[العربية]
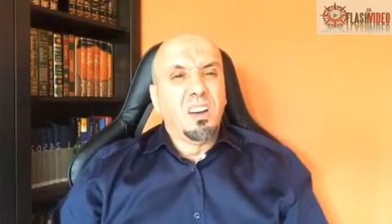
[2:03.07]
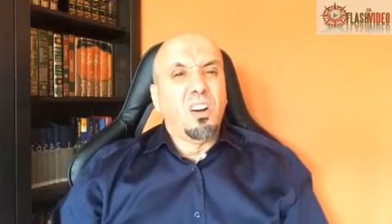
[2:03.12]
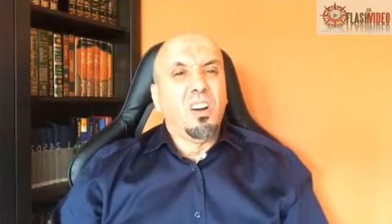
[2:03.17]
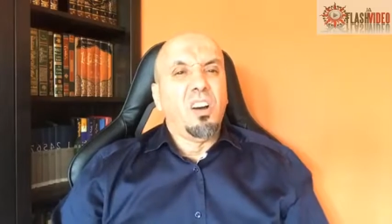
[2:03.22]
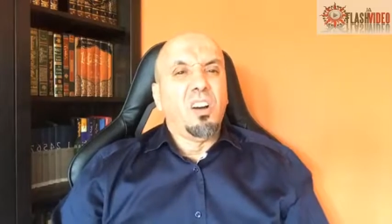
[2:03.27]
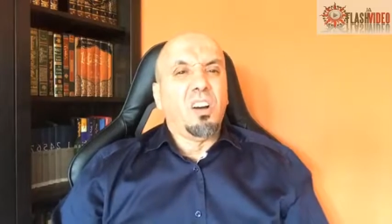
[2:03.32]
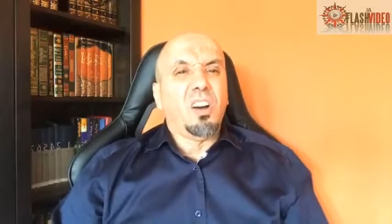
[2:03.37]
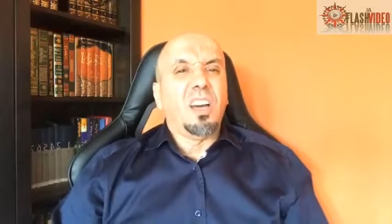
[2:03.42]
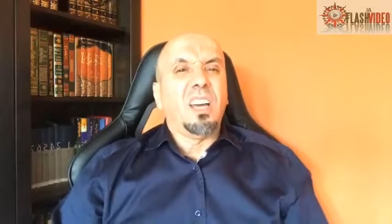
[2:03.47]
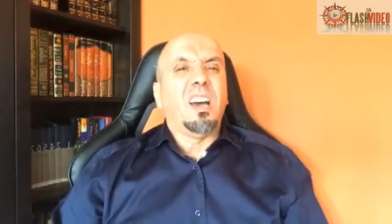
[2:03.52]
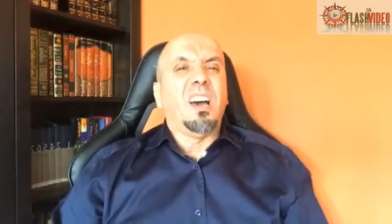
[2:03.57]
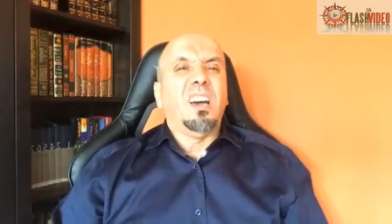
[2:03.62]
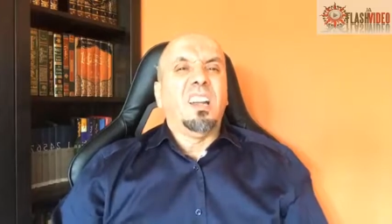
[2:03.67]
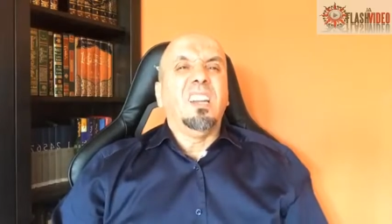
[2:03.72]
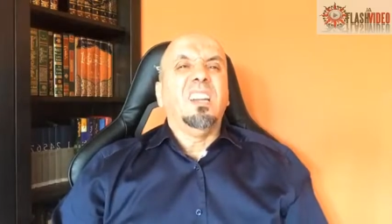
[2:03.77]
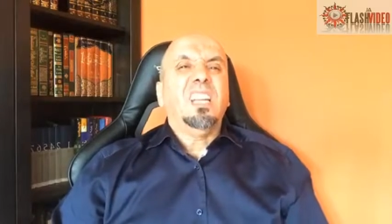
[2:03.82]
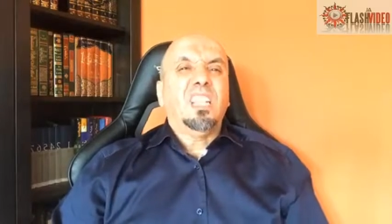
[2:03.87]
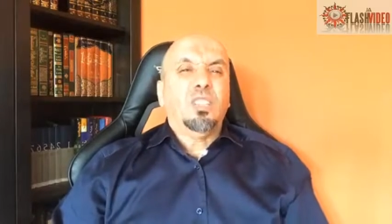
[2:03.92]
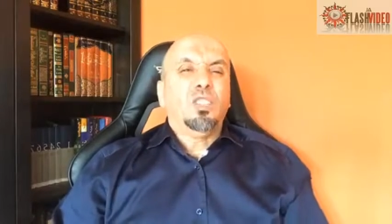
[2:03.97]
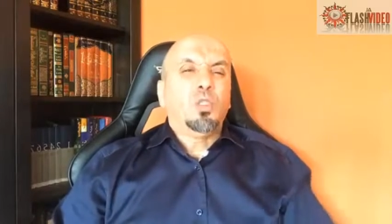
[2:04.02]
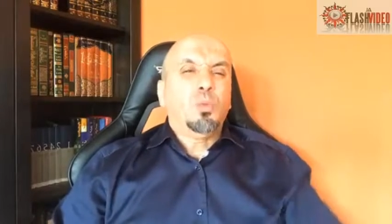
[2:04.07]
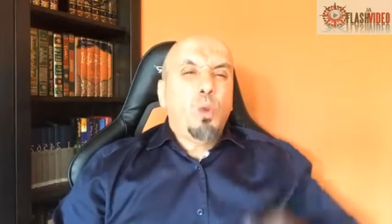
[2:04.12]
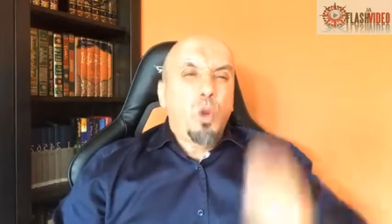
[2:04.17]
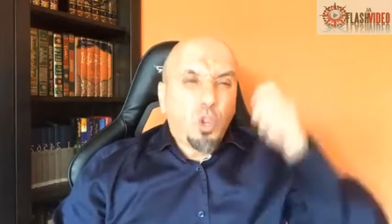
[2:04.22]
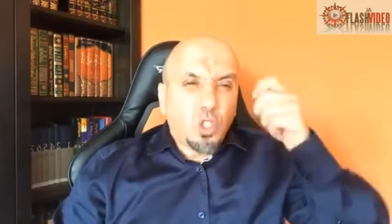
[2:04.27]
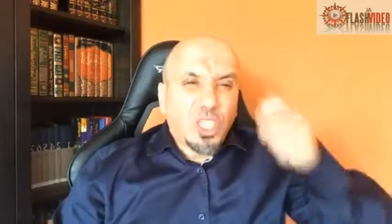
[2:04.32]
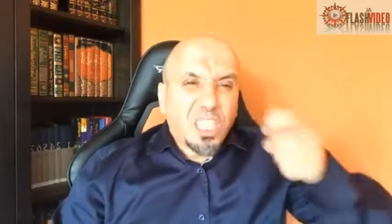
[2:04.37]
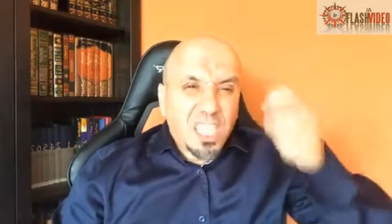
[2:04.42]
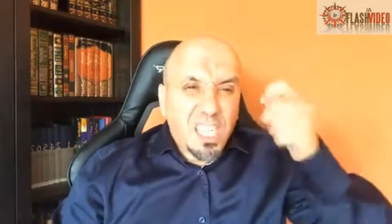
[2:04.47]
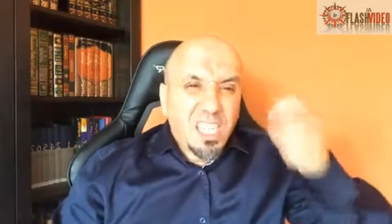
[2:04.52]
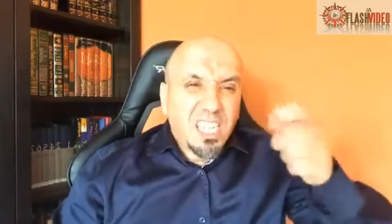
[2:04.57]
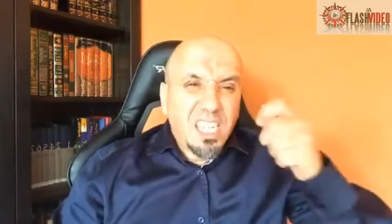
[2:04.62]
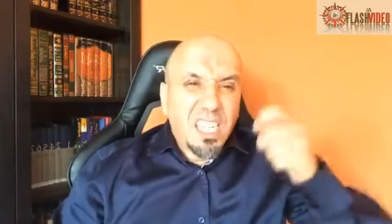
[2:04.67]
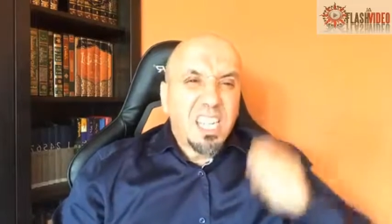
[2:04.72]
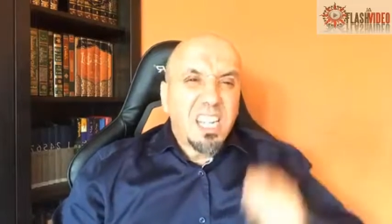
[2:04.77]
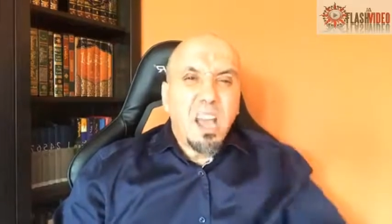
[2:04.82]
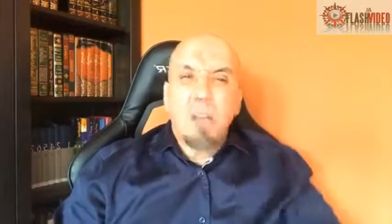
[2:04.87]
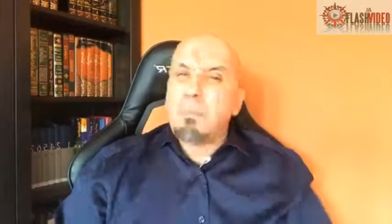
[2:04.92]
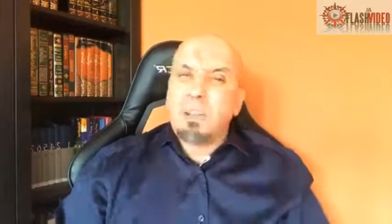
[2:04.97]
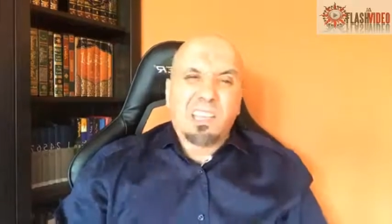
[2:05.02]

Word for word: اه اللي عندهم حسن النيه